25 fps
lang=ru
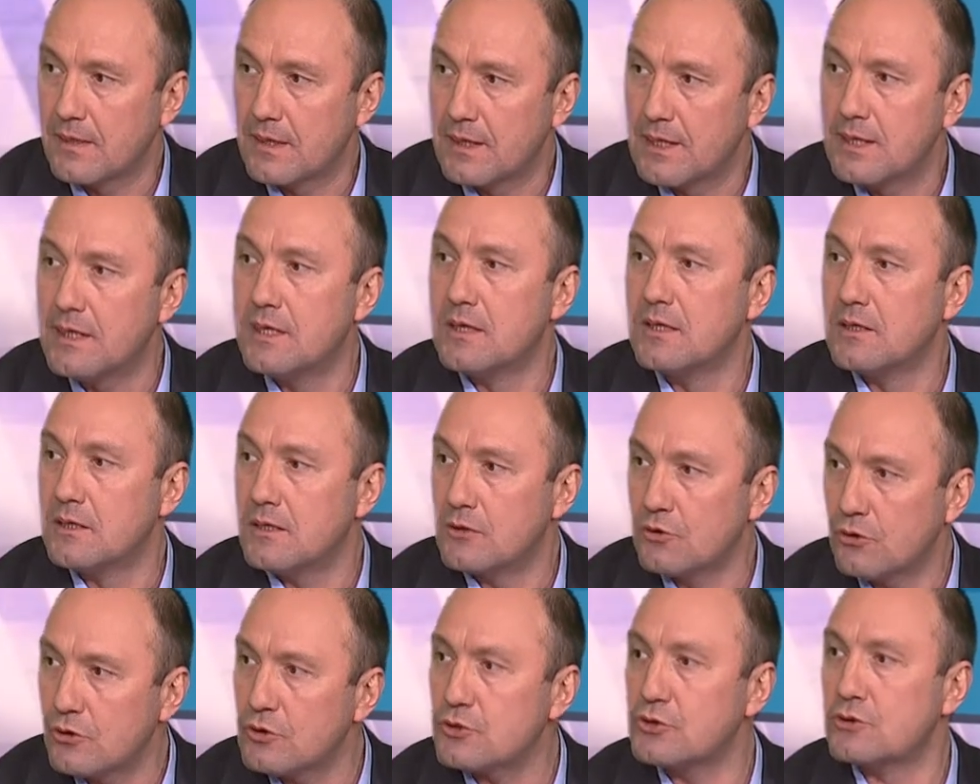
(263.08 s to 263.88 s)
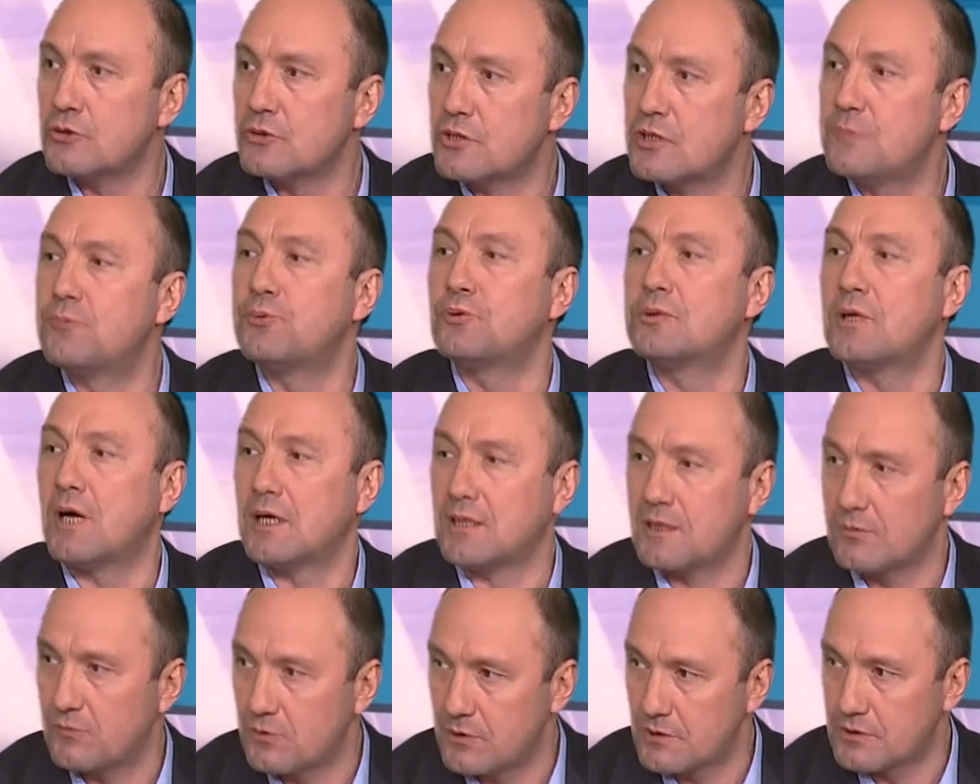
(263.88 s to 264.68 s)
не, не только что
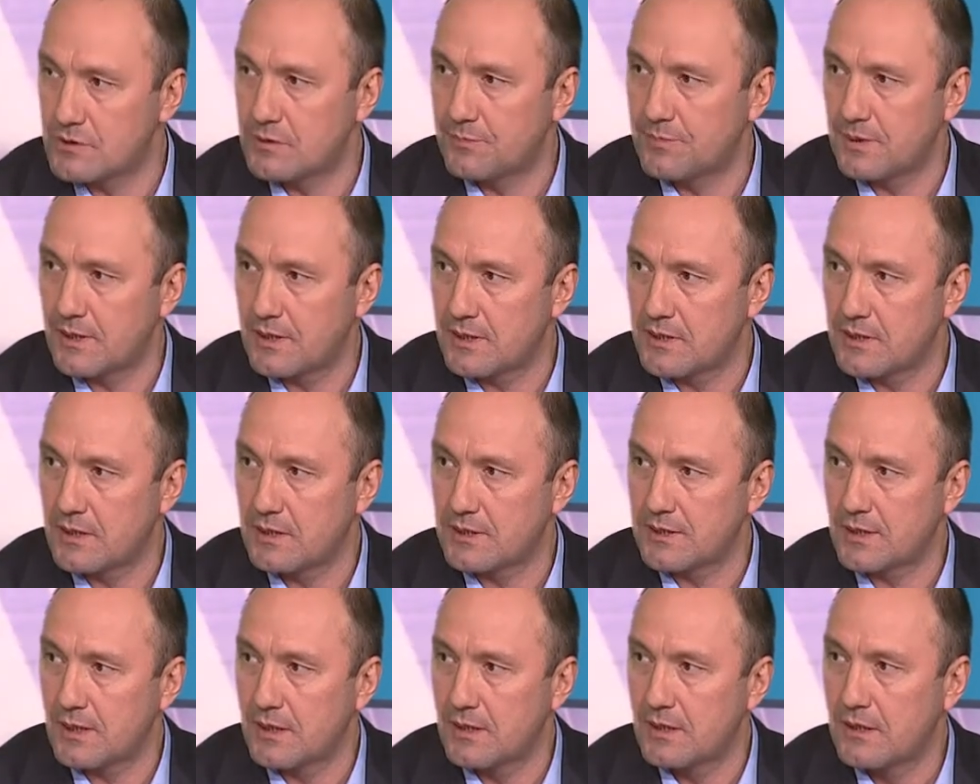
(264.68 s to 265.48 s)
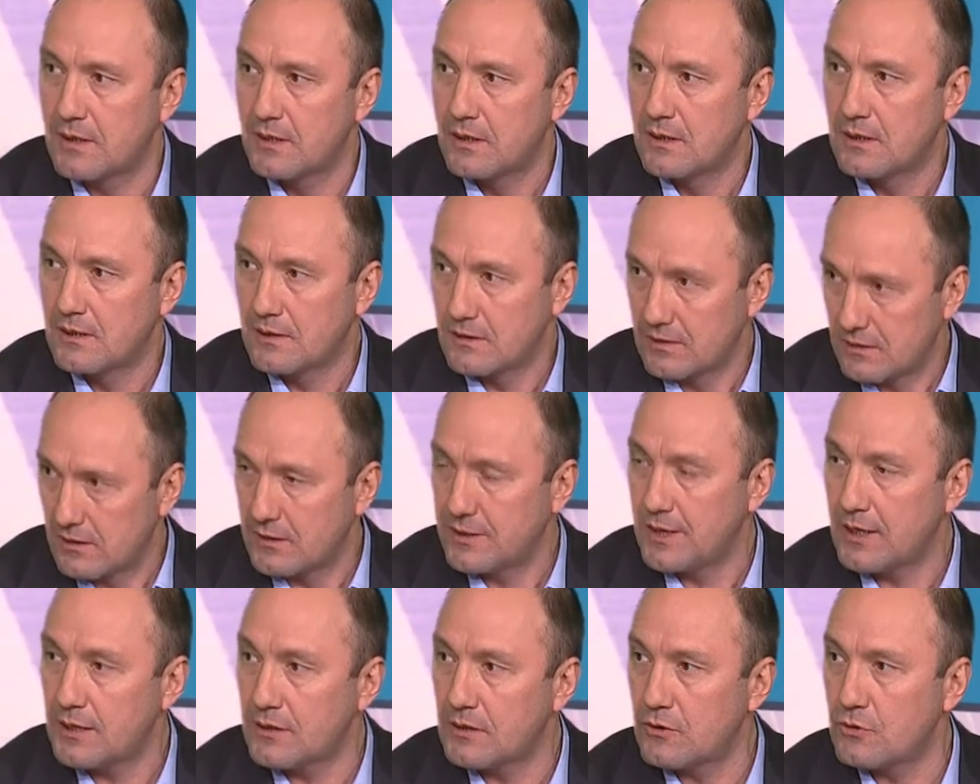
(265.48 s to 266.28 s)
депутаты муниципалитета,
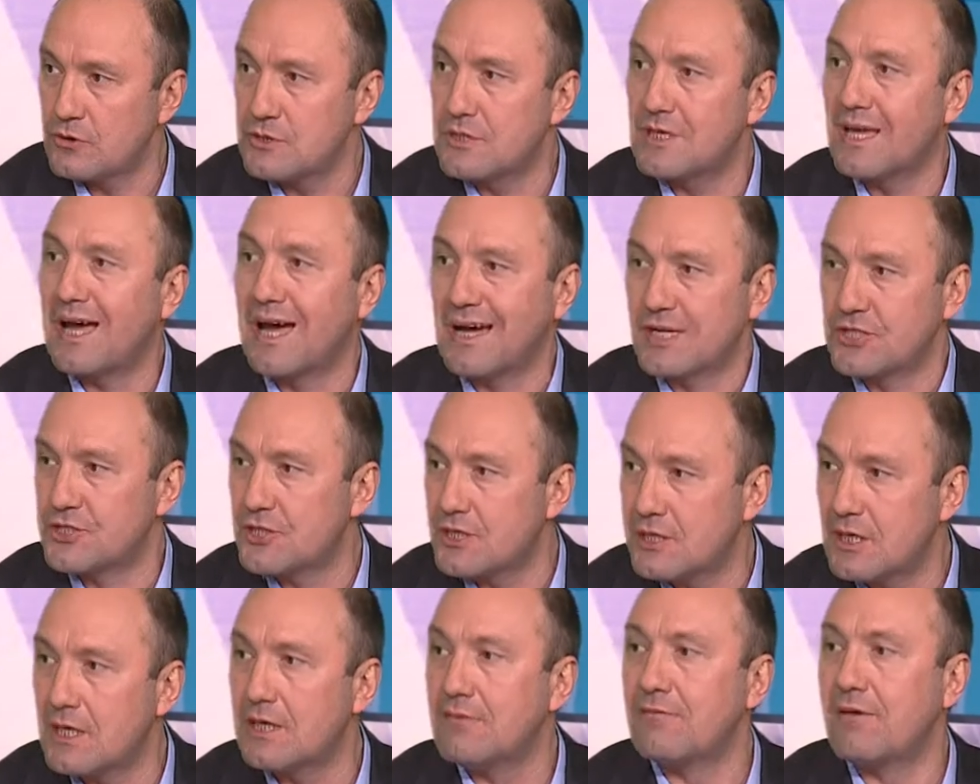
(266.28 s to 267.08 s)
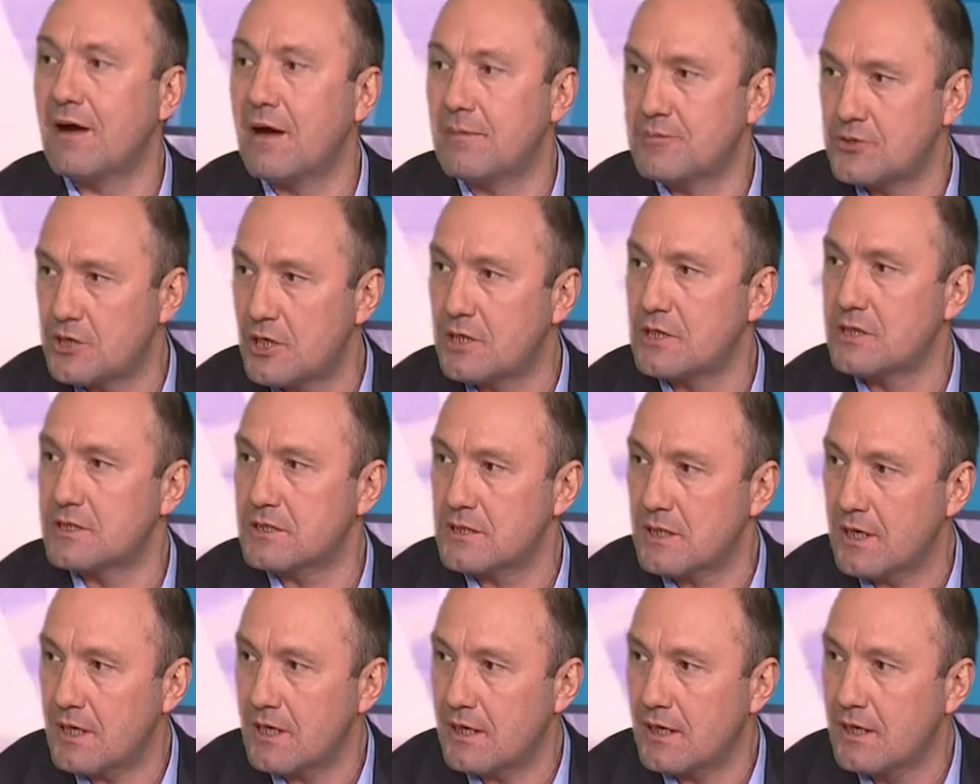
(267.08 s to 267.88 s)
да, то есть, а жители вообще не
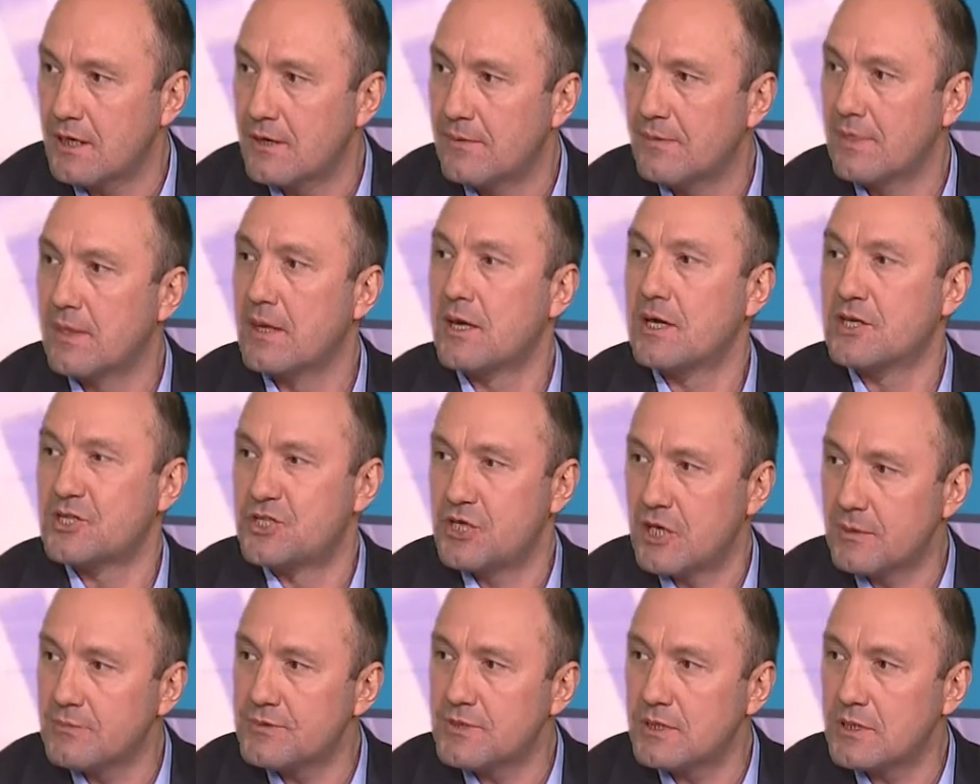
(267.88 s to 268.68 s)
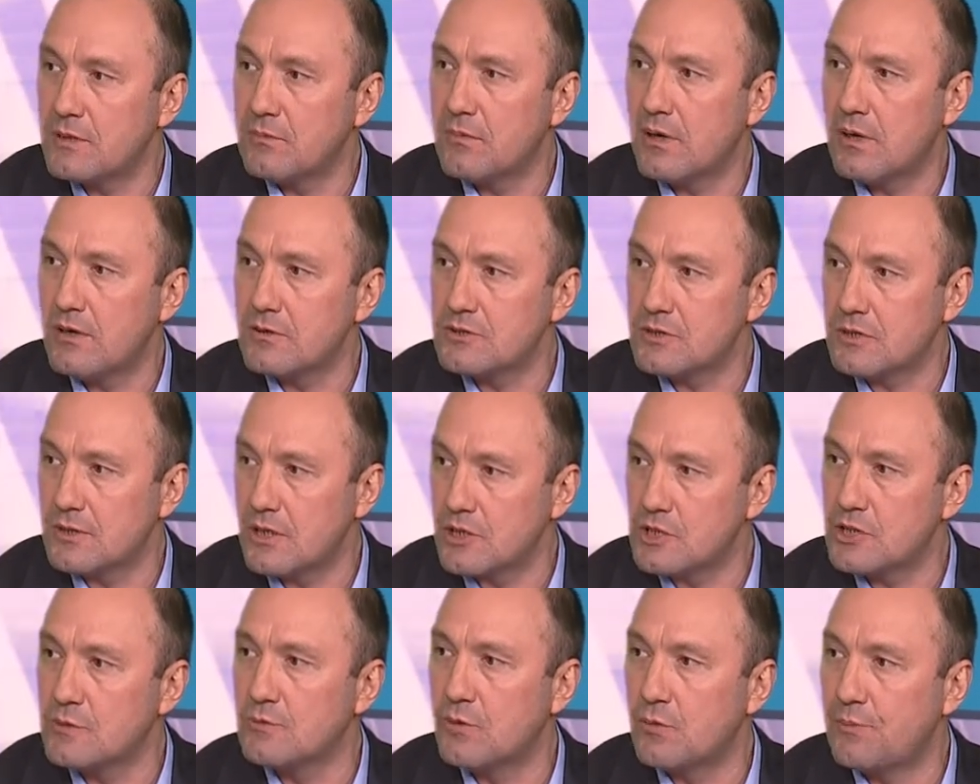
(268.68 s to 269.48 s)
знали, чем занимаются
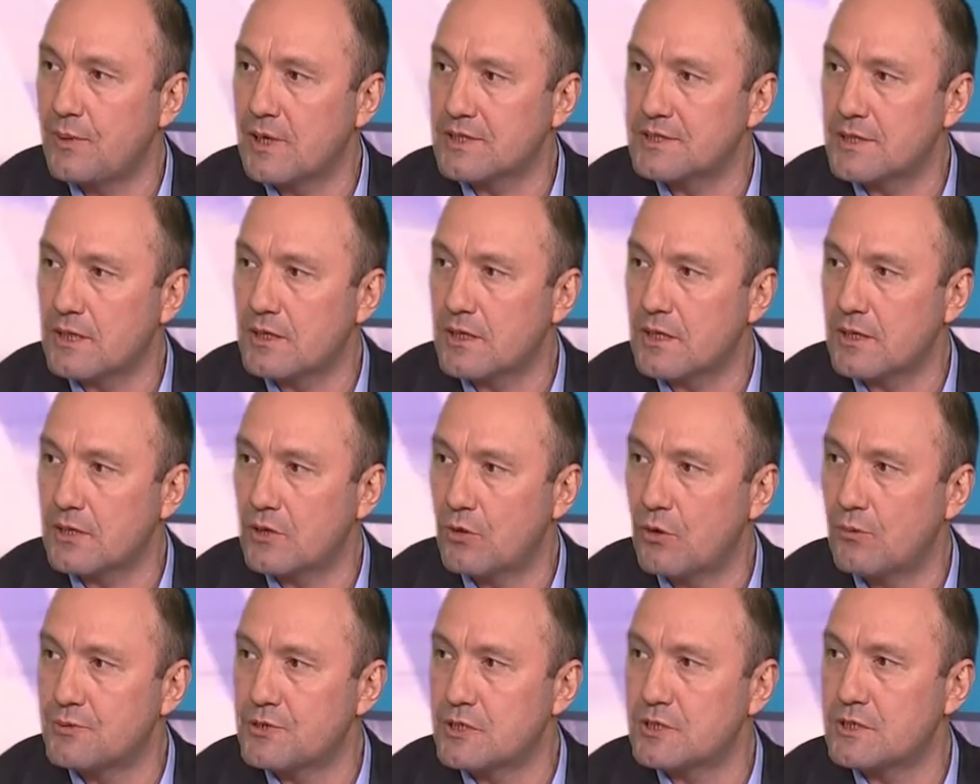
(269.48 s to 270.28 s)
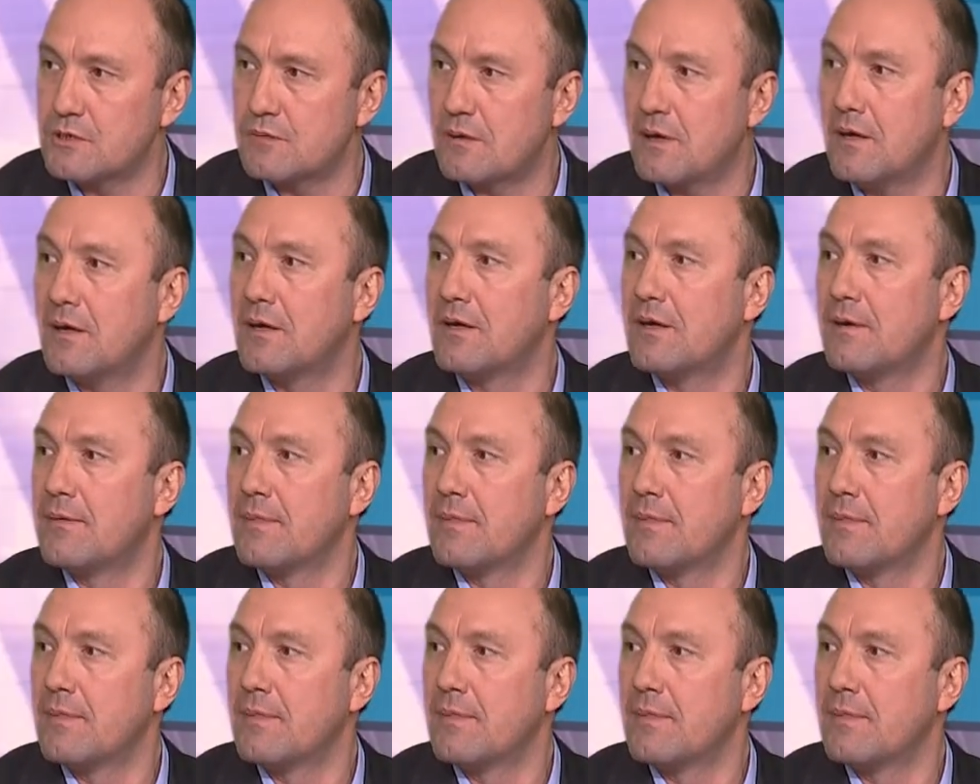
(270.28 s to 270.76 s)
наши МУП акционерные общества,